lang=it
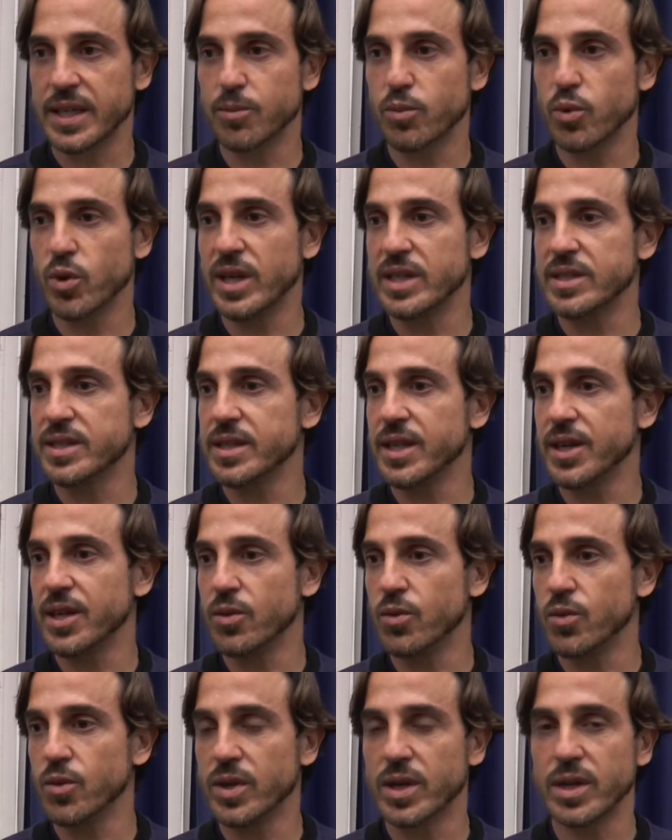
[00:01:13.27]
che può
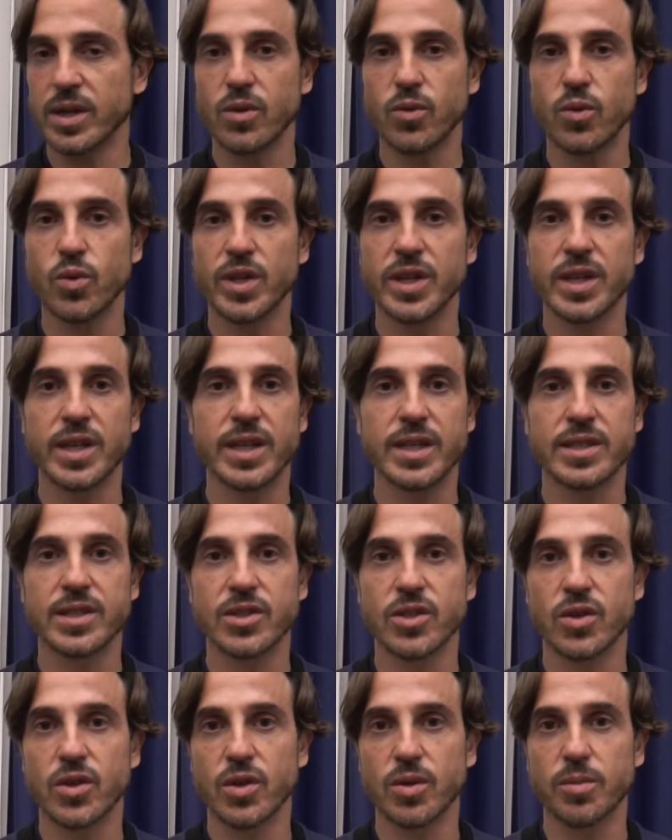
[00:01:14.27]
essere un, un,
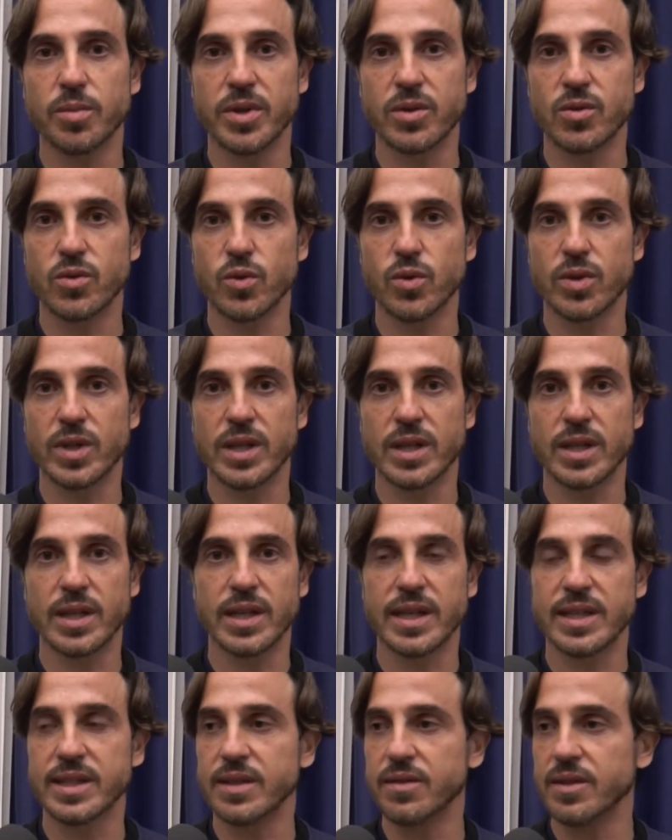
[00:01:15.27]
inizio per tutte
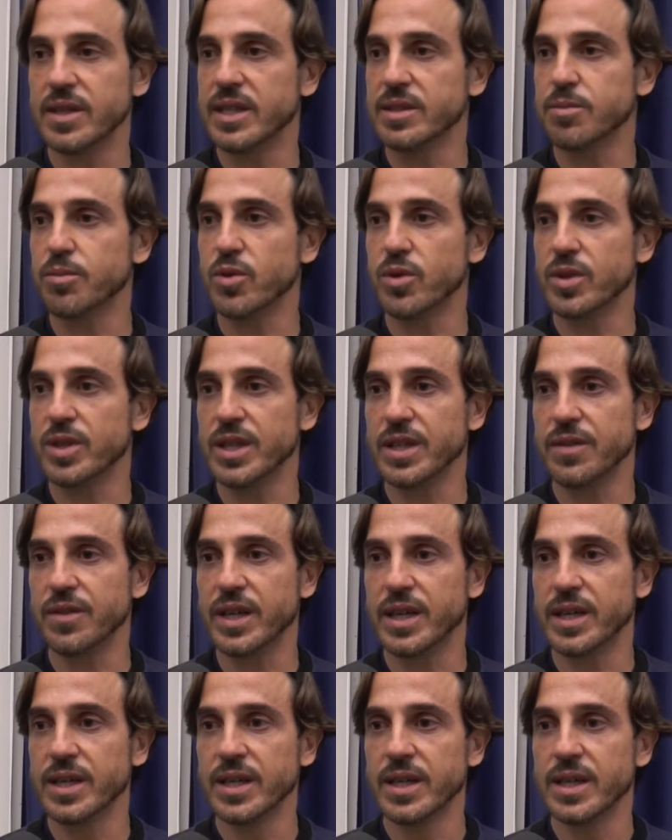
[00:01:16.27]
le attività
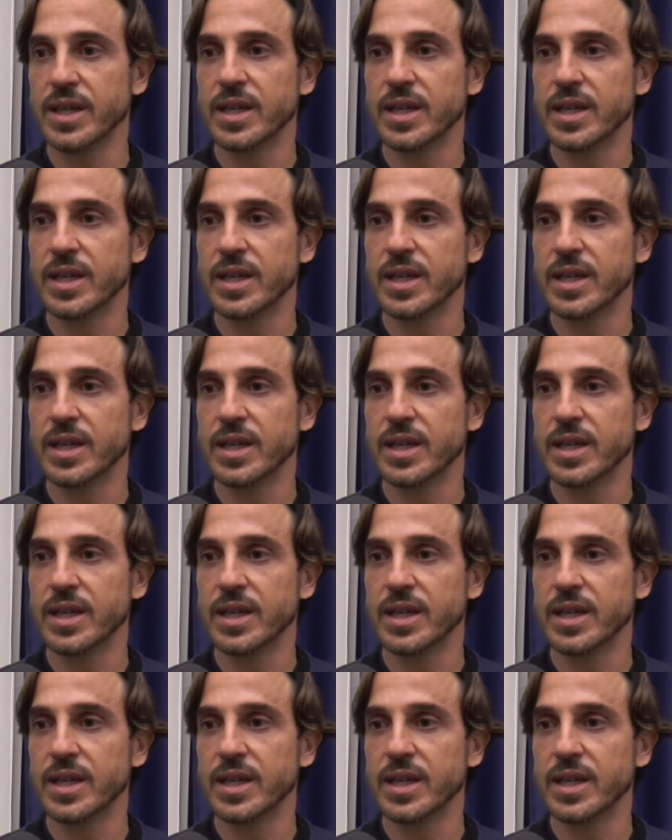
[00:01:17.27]
sportive